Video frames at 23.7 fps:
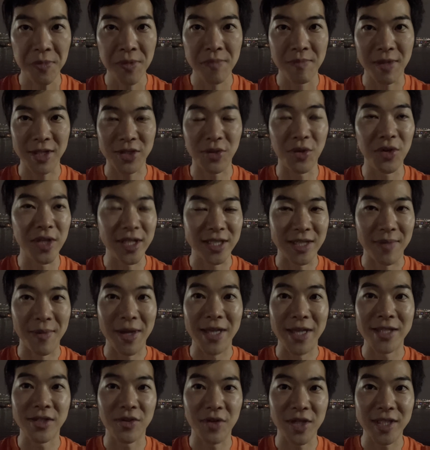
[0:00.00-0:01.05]
まあ、そこでですね、ま
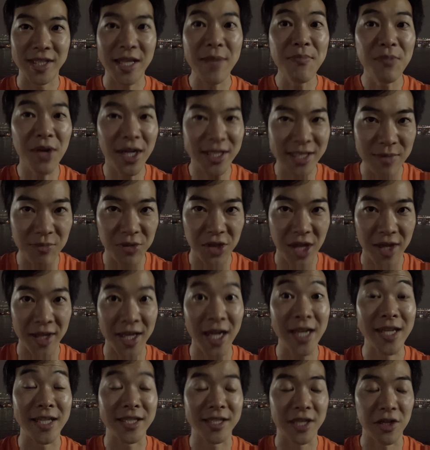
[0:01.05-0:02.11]
あ、それは全部が全部ではな
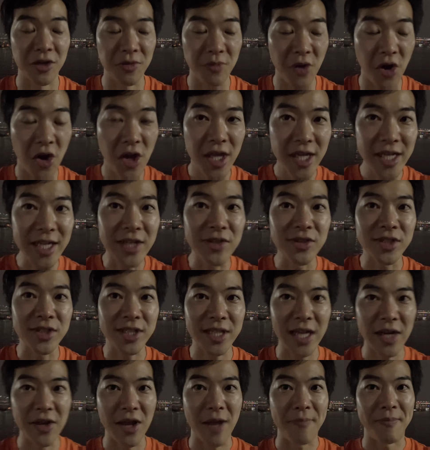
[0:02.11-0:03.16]
いですけども、いくつ
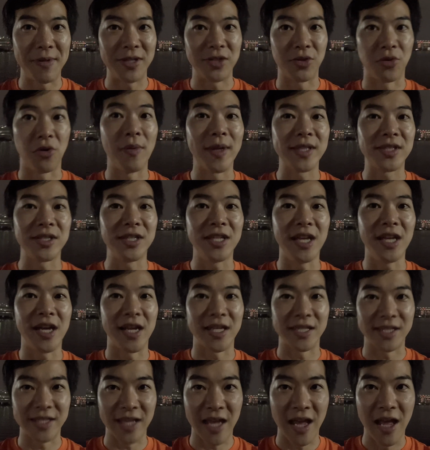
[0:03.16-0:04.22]
かのやっぱりそのお祭りでは
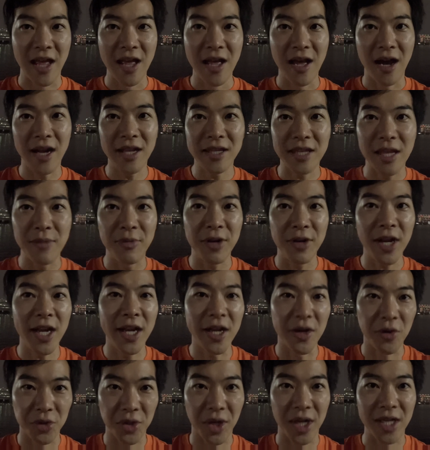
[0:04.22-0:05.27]
ですね、あれ手ぶらな
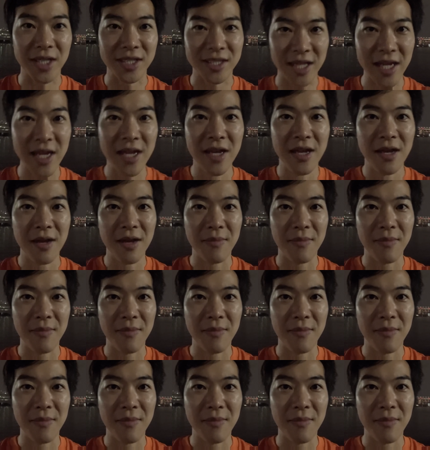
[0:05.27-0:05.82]
のとかですね、